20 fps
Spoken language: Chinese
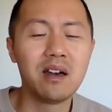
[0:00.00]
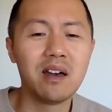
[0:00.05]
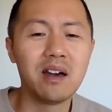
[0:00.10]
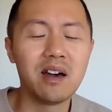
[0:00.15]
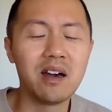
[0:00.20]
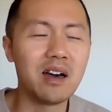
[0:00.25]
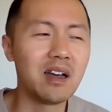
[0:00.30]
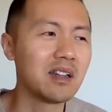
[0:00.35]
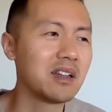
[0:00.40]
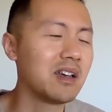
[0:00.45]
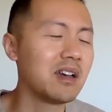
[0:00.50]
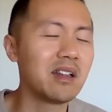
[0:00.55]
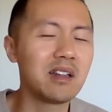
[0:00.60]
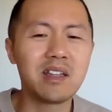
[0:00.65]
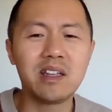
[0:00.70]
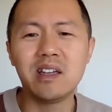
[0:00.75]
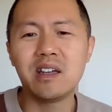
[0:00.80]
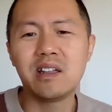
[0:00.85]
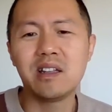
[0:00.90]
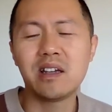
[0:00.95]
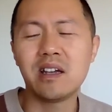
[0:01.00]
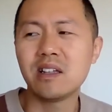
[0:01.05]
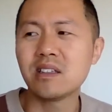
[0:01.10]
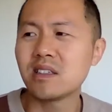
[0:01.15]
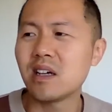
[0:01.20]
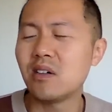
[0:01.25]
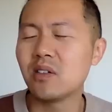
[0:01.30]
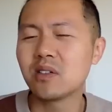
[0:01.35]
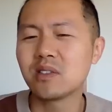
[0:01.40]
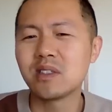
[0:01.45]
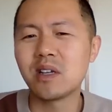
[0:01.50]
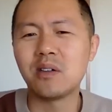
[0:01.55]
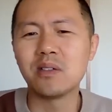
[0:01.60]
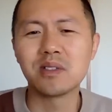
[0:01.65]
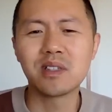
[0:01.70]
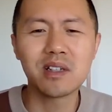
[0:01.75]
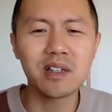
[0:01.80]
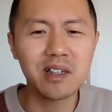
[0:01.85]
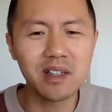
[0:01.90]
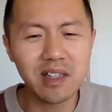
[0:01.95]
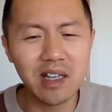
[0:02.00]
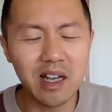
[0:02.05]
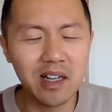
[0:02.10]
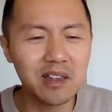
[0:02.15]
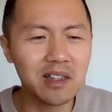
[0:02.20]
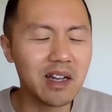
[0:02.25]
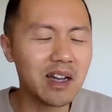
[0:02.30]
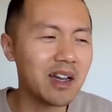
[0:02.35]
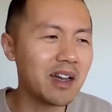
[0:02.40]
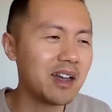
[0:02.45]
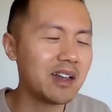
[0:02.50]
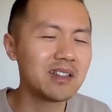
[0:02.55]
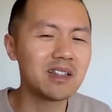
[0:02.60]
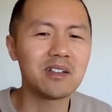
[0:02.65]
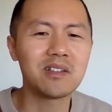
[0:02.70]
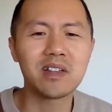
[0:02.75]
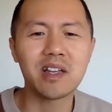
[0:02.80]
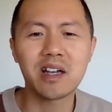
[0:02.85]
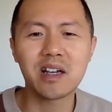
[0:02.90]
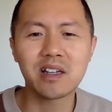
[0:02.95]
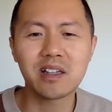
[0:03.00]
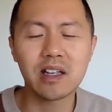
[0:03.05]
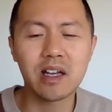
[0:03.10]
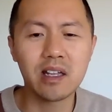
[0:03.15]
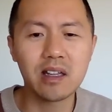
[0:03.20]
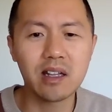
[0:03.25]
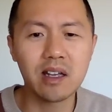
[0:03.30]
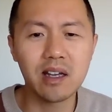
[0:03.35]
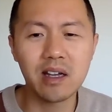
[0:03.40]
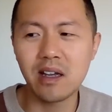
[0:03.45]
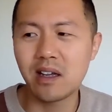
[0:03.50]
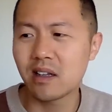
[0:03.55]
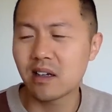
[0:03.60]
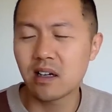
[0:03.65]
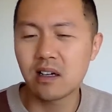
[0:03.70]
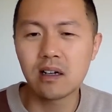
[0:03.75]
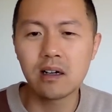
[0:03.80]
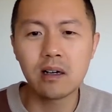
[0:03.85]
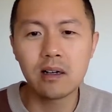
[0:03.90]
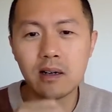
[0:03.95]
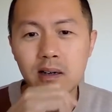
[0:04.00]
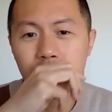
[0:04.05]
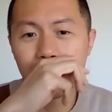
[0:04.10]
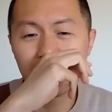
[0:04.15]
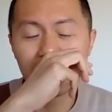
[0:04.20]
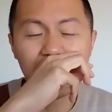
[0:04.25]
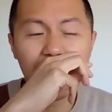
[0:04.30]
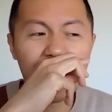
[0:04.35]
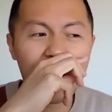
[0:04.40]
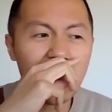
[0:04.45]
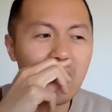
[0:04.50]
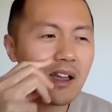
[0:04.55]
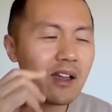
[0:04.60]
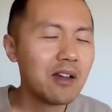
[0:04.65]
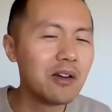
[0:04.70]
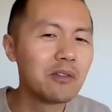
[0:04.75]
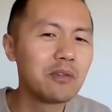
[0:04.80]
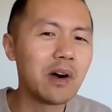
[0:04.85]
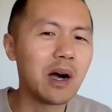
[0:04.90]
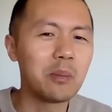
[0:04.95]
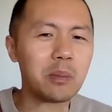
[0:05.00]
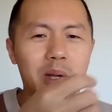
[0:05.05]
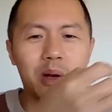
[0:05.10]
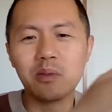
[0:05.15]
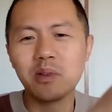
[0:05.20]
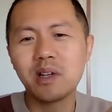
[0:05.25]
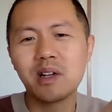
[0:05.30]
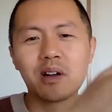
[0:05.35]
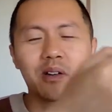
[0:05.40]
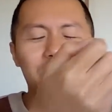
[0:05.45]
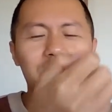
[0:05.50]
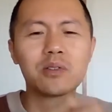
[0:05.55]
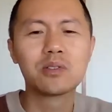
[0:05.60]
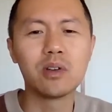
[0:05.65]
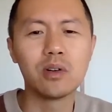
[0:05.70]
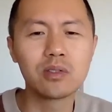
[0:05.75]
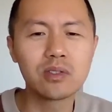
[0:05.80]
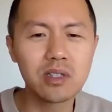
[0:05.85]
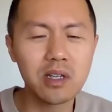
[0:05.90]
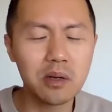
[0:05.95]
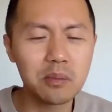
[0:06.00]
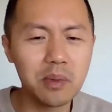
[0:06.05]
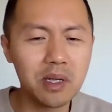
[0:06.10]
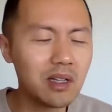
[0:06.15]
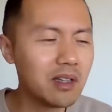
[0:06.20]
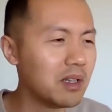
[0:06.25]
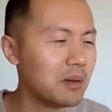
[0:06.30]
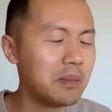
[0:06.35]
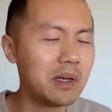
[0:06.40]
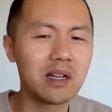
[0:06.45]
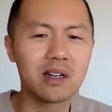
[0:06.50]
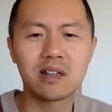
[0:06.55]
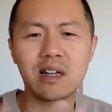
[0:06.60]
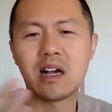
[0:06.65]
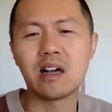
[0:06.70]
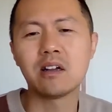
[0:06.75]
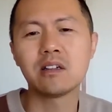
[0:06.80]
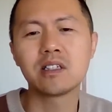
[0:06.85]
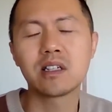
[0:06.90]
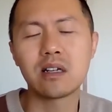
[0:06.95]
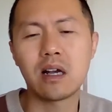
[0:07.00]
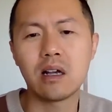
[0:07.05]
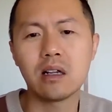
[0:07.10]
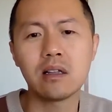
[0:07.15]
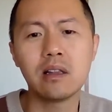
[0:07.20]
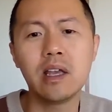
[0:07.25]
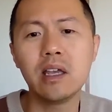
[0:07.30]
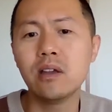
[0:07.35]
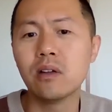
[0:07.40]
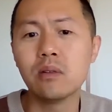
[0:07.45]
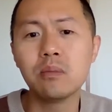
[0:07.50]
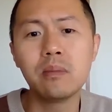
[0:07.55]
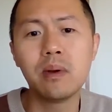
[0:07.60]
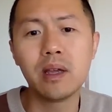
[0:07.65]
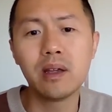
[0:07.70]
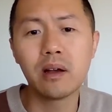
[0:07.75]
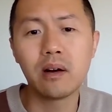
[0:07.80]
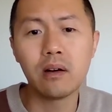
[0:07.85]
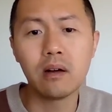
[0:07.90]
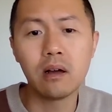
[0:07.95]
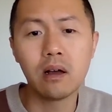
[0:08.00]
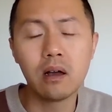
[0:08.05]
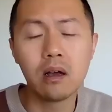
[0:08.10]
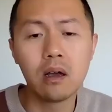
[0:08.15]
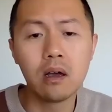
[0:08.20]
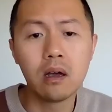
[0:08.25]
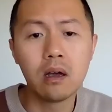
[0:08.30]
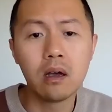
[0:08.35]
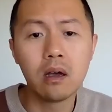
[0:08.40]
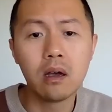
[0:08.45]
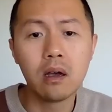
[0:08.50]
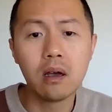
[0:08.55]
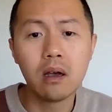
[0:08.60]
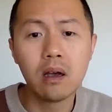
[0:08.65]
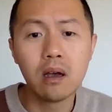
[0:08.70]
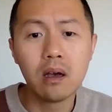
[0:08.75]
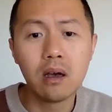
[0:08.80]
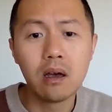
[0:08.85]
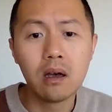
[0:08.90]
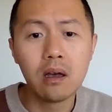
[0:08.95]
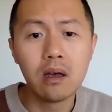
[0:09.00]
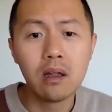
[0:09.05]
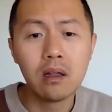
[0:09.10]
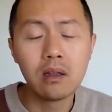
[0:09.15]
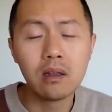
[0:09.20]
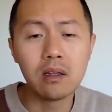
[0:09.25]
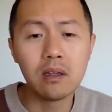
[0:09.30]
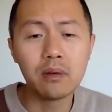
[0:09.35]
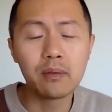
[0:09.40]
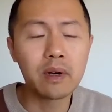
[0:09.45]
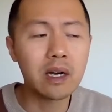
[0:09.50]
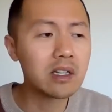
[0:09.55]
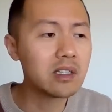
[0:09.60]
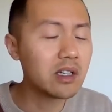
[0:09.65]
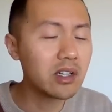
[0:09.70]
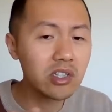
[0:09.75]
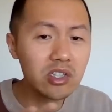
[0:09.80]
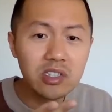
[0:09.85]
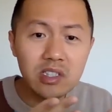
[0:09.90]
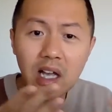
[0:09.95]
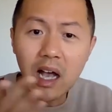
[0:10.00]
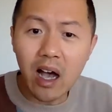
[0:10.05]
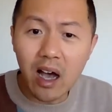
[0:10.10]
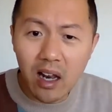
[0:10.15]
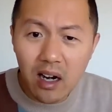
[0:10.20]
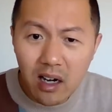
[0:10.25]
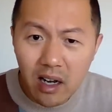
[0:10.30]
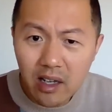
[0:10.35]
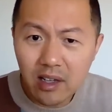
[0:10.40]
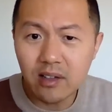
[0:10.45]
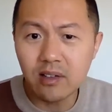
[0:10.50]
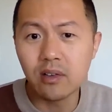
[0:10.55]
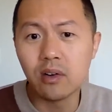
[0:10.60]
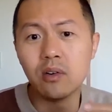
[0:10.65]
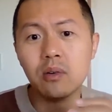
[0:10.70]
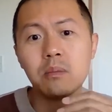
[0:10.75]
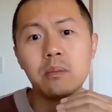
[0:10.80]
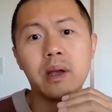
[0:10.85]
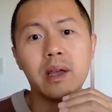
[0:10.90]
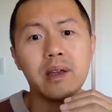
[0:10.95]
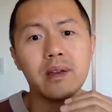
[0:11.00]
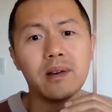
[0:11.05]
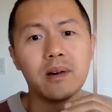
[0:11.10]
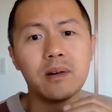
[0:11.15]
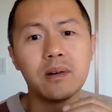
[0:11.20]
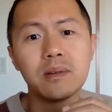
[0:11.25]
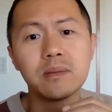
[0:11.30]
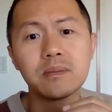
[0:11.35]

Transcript: 啊，也天天找找这个谈谈，找那个谈谈，那个喝喝茶，发表一个共同声明，里面啥啥内容没有？你发现啥内容没有？